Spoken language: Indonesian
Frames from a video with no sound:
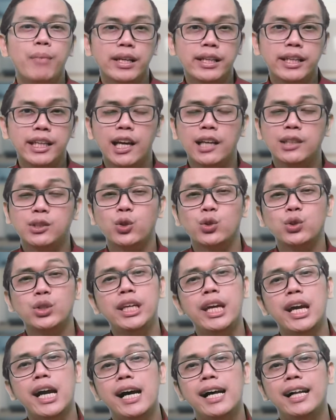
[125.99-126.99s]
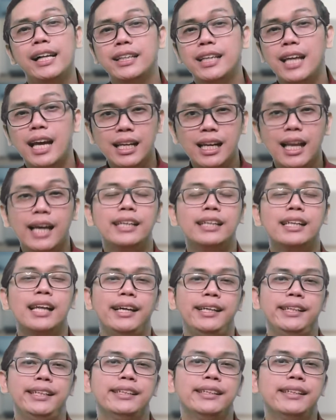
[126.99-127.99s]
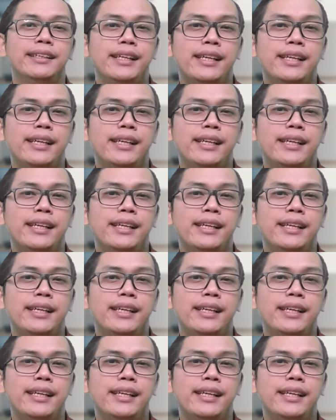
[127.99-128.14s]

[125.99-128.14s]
media sosial, dan lain-lain.